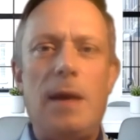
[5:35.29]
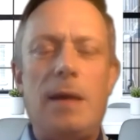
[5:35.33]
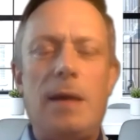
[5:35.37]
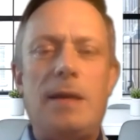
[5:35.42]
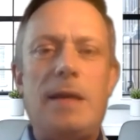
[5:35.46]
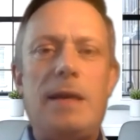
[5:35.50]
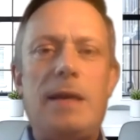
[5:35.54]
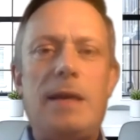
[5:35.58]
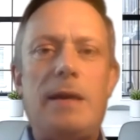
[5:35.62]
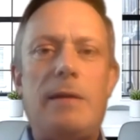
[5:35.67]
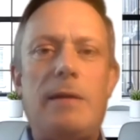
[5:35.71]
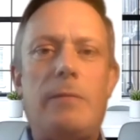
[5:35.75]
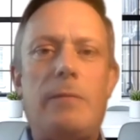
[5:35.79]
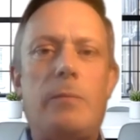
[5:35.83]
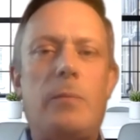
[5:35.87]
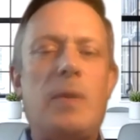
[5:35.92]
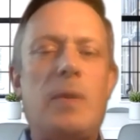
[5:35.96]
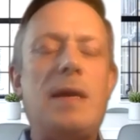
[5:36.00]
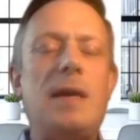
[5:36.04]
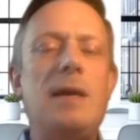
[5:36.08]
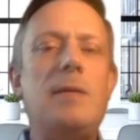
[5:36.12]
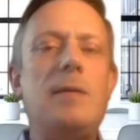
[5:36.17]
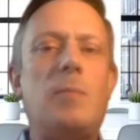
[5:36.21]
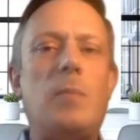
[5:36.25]
der
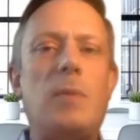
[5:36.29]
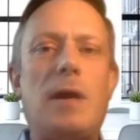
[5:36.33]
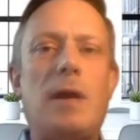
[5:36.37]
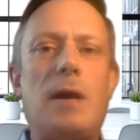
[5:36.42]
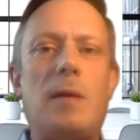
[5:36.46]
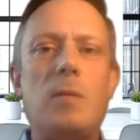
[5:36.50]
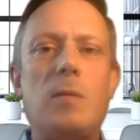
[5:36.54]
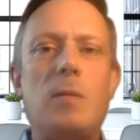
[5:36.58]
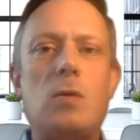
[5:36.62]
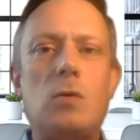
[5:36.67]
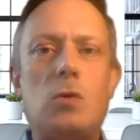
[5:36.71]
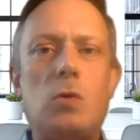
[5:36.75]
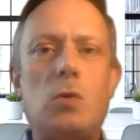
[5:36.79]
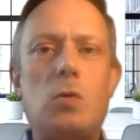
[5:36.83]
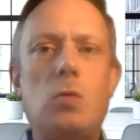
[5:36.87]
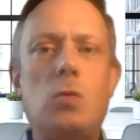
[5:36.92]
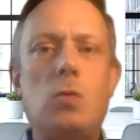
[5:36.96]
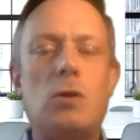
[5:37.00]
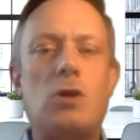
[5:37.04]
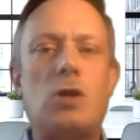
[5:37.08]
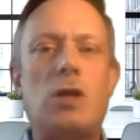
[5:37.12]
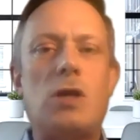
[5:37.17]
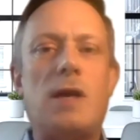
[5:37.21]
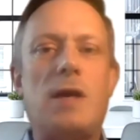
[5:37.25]
beginnt mit einem
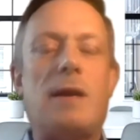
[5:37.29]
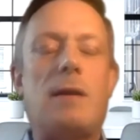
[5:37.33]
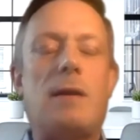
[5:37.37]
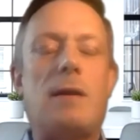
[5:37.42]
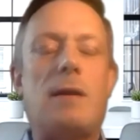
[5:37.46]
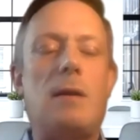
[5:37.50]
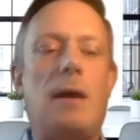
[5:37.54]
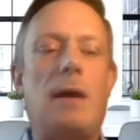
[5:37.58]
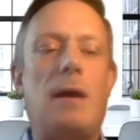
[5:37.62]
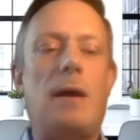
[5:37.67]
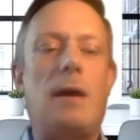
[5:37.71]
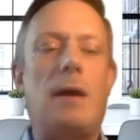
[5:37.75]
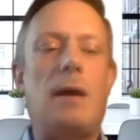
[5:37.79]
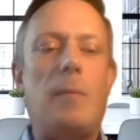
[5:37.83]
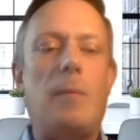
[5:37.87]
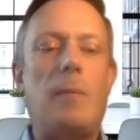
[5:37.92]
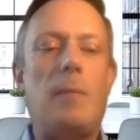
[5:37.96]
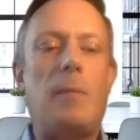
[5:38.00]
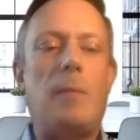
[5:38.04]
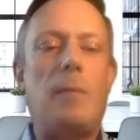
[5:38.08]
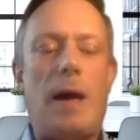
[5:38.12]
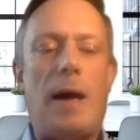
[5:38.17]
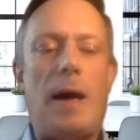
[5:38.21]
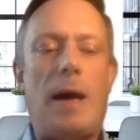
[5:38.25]
Kulturcheck
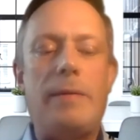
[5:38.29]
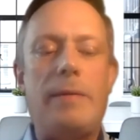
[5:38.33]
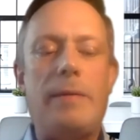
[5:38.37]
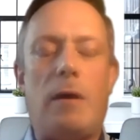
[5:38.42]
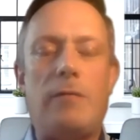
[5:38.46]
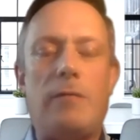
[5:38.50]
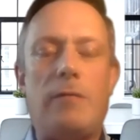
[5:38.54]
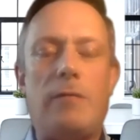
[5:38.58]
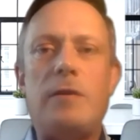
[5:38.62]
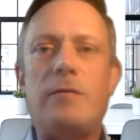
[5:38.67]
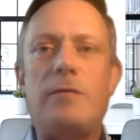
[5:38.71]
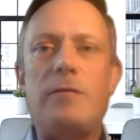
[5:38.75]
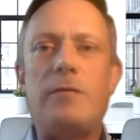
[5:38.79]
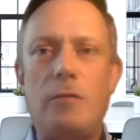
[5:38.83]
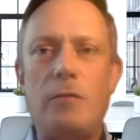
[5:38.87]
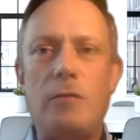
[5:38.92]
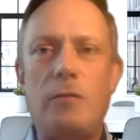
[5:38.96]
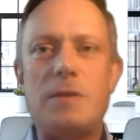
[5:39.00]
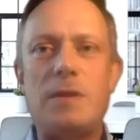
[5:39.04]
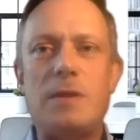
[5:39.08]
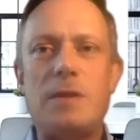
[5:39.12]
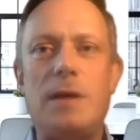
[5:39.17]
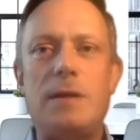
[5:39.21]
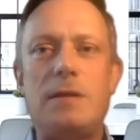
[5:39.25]
ähm, äh, auf der
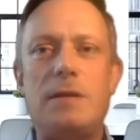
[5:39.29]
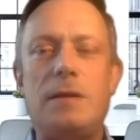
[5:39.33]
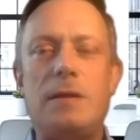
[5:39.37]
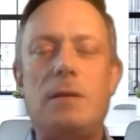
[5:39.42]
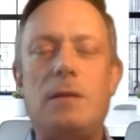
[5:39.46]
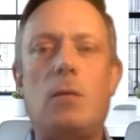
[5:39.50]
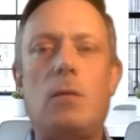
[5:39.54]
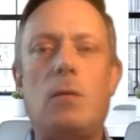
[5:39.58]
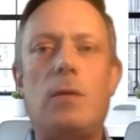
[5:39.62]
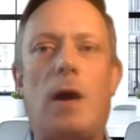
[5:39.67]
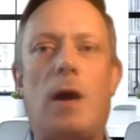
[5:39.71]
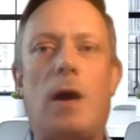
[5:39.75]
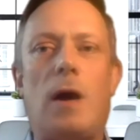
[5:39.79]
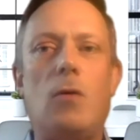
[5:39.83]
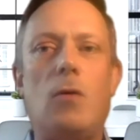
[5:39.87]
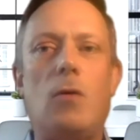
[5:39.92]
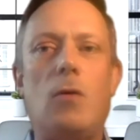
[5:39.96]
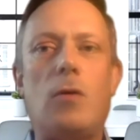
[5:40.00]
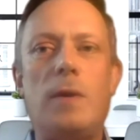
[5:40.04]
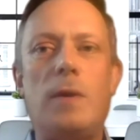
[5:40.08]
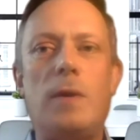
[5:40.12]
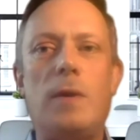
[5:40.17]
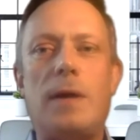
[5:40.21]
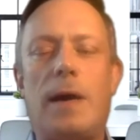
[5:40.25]
Firmenseite und
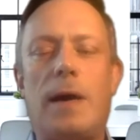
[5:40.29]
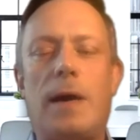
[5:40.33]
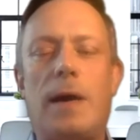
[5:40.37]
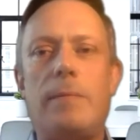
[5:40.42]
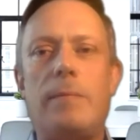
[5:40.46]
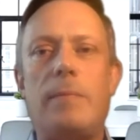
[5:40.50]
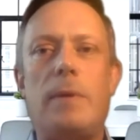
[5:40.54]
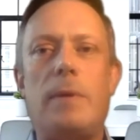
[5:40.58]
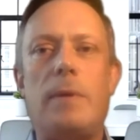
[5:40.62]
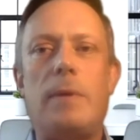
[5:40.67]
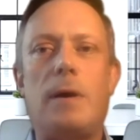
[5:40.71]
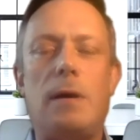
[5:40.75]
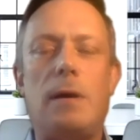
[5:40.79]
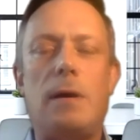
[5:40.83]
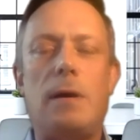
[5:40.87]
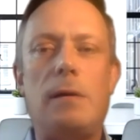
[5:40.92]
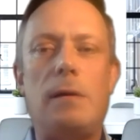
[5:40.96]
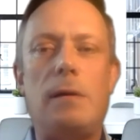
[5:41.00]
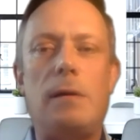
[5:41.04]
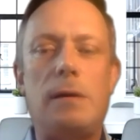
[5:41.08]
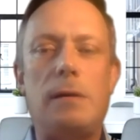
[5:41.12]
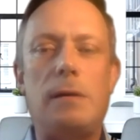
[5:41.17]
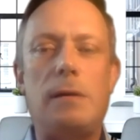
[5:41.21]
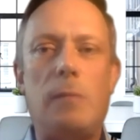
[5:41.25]
auch mit
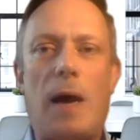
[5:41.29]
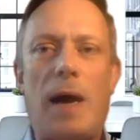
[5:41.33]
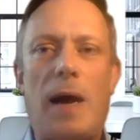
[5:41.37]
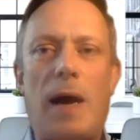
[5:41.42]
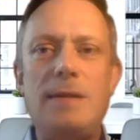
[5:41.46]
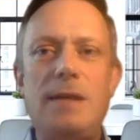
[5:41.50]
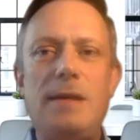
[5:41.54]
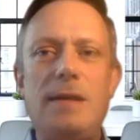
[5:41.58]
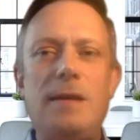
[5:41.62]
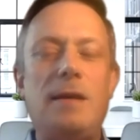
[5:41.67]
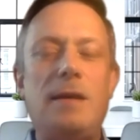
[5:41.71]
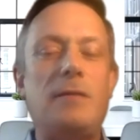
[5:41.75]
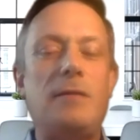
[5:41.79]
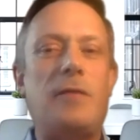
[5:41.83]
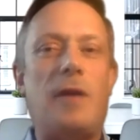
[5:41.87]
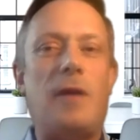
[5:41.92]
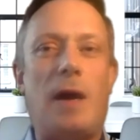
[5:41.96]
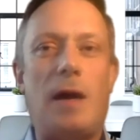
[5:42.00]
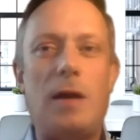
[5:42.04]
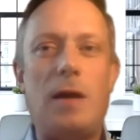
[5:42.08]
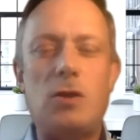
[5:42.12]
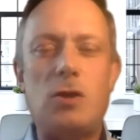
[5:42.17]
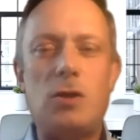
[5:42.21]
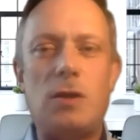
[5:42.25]
einer ähm, eintägigen
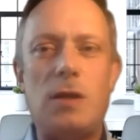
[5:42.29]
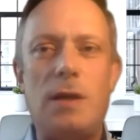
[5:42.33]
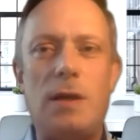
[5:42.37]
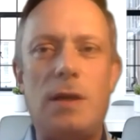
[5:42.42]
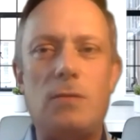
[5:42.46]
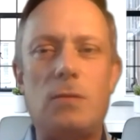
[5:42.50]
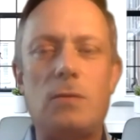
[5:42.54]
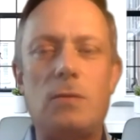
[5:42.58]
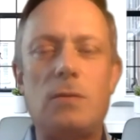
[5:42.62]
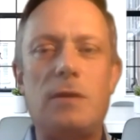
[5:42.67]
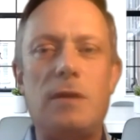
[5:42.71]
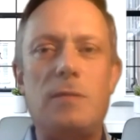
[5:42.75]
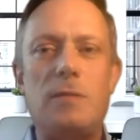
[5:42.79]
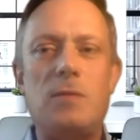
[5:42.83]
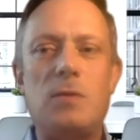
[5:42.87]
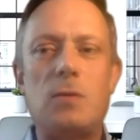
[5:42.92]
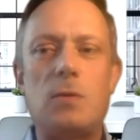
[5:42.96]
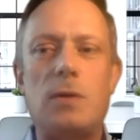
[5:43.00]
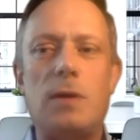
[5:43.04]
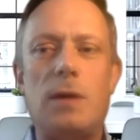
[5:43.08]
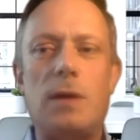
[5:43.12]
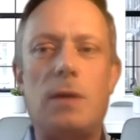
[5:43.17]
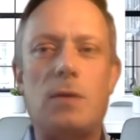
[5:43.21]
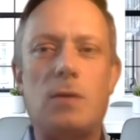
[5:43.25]
Veranstaltung, dem
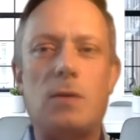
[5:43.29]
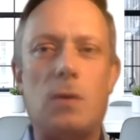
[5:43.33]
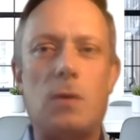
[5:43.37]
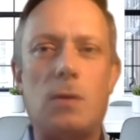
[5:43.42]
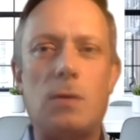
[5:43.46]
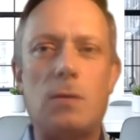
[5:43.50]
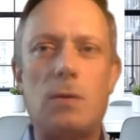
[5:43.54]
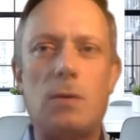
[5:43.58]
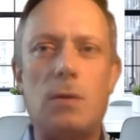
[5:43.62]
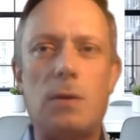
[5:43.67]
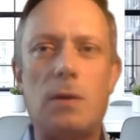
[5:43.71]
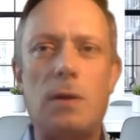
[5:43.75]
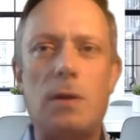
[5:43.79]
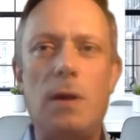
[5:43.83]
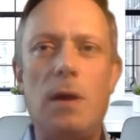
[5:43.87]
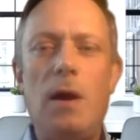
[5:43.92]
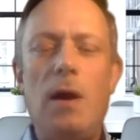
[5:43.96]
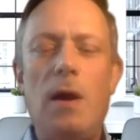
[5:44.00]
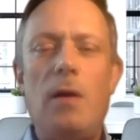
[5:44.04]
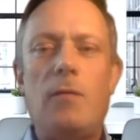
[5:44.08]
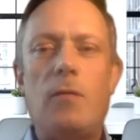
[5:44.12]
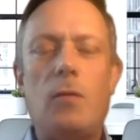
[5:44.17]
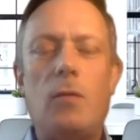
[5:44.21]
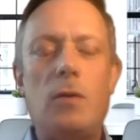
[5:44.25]
sogenannten Trockendock,
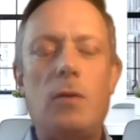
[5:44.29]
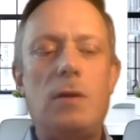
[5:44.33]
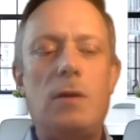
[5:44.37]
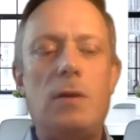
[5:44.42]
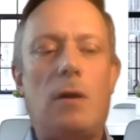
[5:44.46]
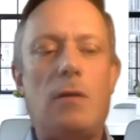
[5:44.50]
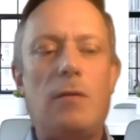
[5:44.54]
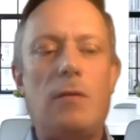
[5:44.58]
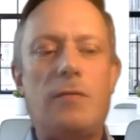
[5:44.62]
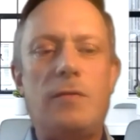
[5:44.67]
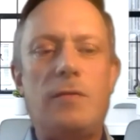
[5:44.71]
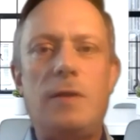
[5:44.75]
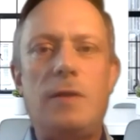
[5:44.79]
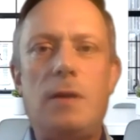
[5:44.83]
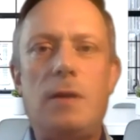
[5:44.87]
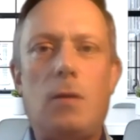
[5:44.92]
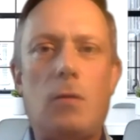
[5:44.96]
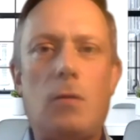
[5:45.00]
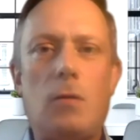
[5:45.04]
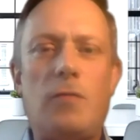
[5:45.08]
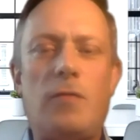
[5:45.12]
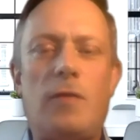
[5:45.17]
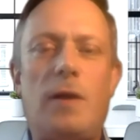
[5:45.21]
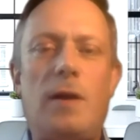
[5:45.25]
wo ich auf die
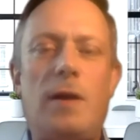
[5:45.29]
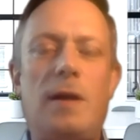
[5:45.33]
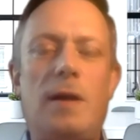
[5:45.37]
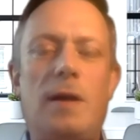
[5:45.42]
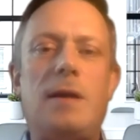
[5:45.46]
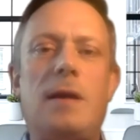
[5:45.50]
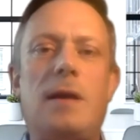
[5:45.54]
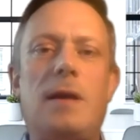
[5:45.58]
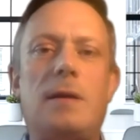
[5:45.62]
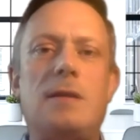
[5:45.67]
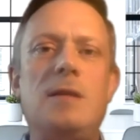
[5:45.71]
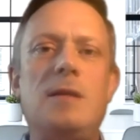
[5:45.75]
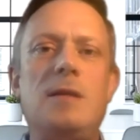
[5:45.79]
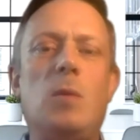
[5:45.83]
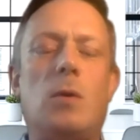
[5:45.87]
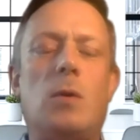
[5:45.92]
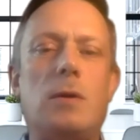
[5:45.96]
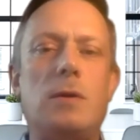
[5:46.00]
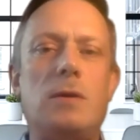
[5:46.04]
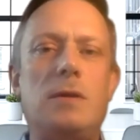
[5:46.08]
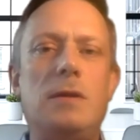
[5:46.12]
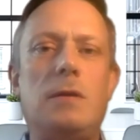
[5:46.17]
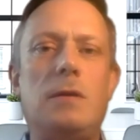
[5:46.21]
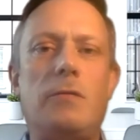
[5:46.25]
Grundpfeiler der
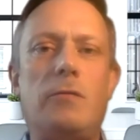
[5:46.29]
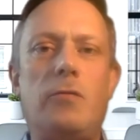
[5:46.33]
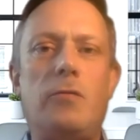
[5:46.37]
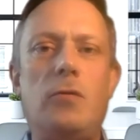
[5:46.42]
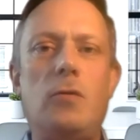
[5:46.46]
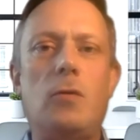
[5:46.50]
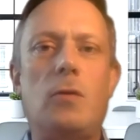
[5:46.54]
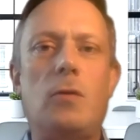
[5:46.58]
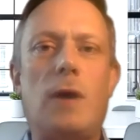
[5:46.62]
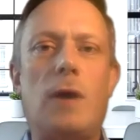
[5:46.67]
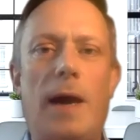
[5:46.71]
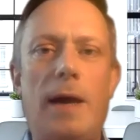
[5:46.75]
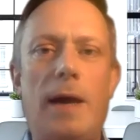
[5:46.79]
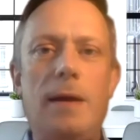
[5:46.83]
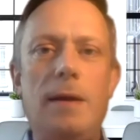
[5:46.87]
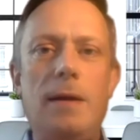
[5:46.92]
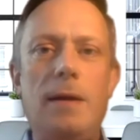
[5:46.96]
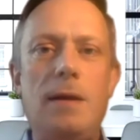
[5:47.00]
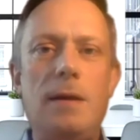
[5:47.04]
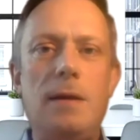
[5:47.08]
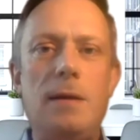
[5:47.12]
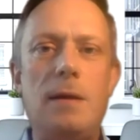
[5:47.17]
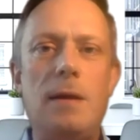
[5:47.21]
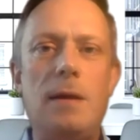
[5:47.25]
teamorientierten Führung
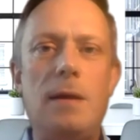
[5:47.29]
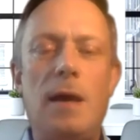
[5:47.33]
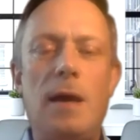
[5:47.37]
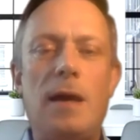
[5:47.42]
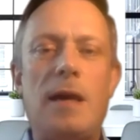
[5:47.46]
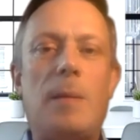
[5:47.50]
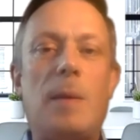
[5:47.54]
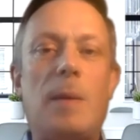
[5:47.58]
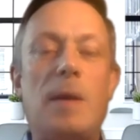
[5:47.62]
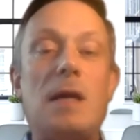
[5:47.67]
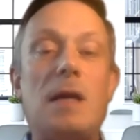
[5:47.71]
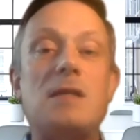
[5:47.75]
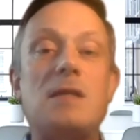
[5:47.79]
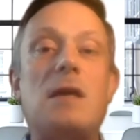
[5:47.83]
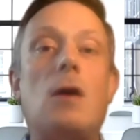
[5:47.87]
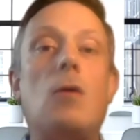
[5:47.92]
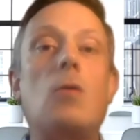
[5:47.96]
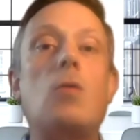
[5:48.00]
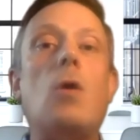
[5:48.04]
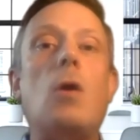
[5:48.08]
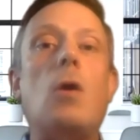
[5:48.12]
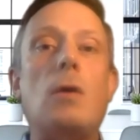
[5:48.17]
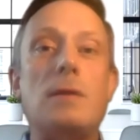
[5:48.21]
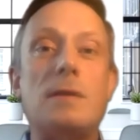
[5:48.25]
eingehe, kann man das
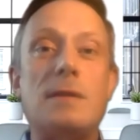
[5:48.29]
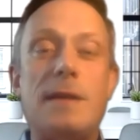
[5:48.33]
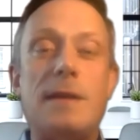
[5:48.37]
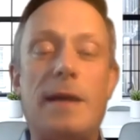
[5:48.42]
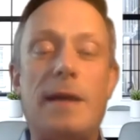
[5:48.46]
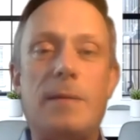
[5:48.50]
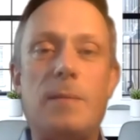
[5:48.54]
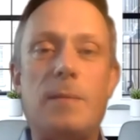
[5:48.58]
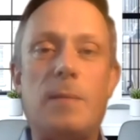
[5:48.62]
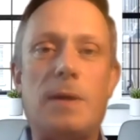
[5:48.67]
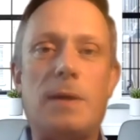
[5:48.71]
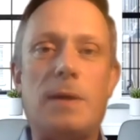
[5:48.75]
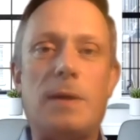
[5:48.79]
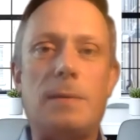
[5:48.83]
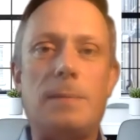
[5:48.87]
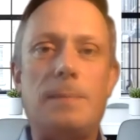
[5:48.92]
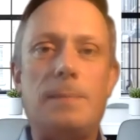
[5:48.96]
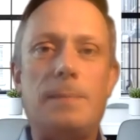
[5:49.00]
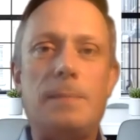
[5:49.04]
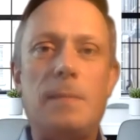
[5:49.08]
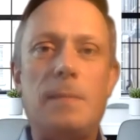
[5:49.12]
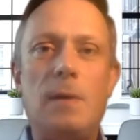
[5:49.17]
auch on-site machen.